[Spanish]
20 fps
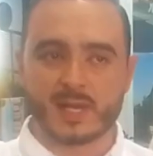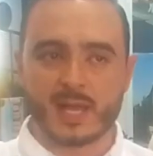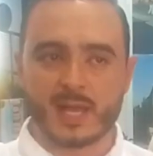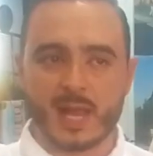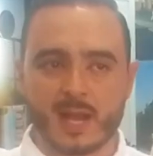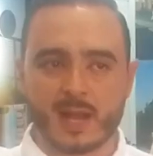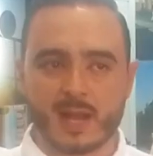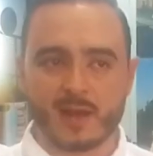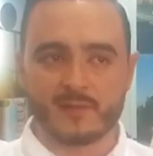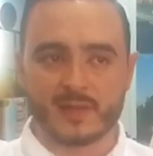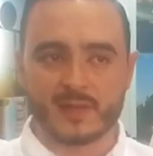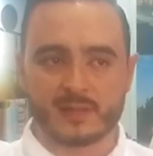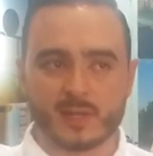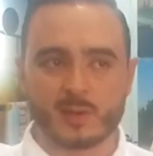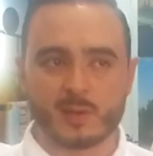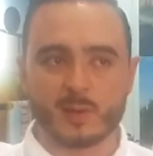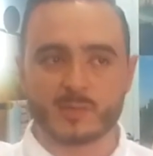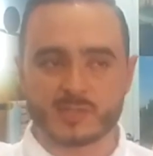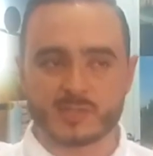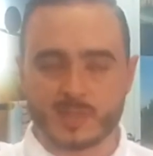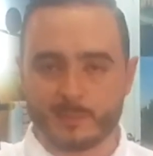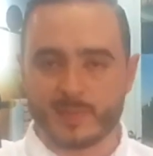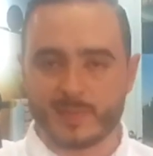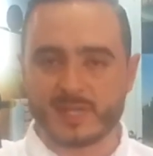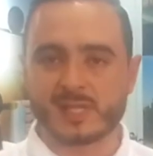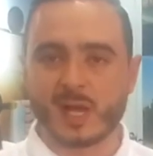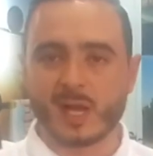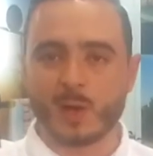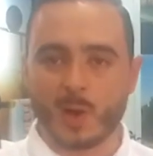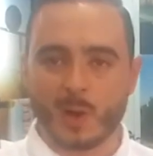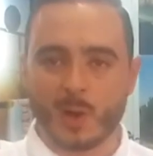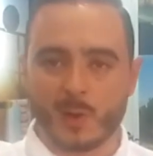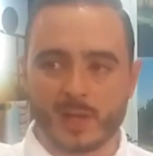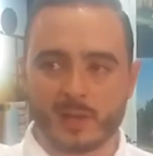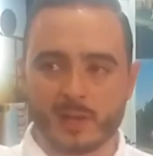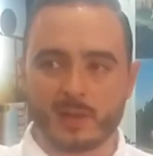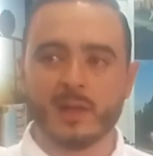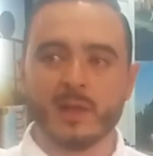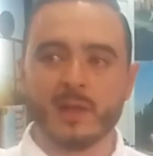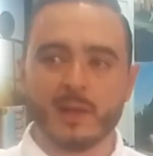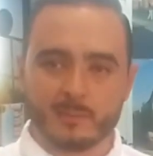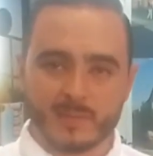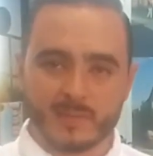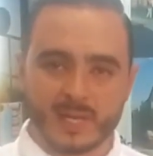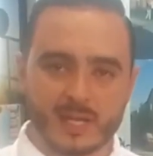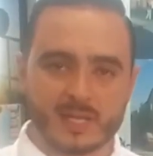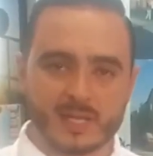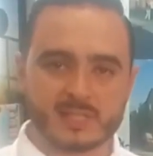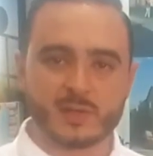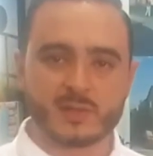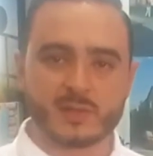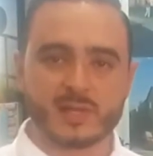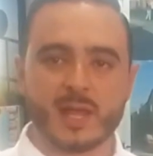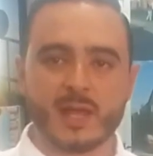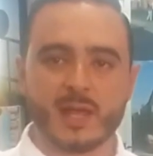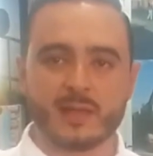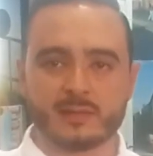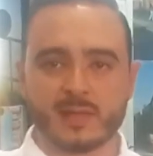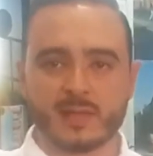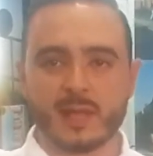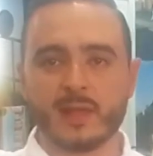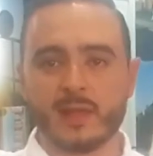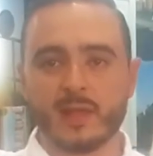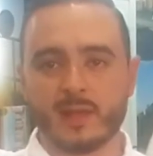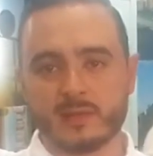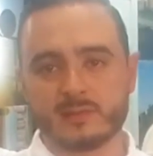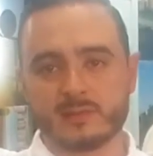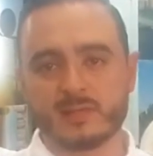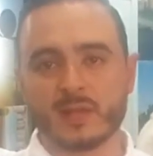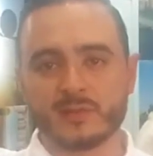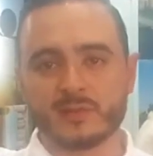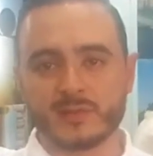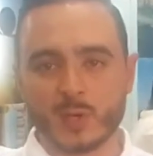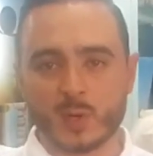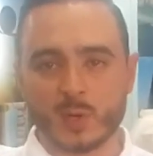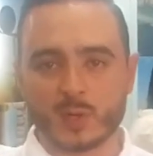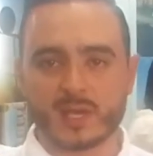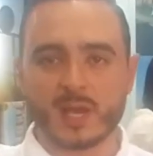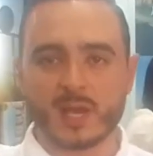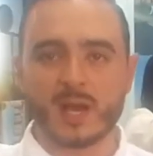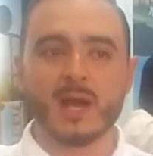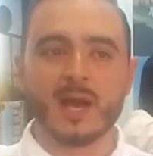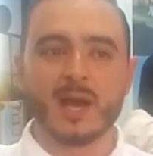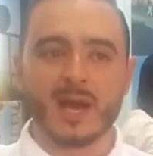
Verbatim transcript: en el eje cafetero hemos empezado a ver migración de gente de, Antioquia.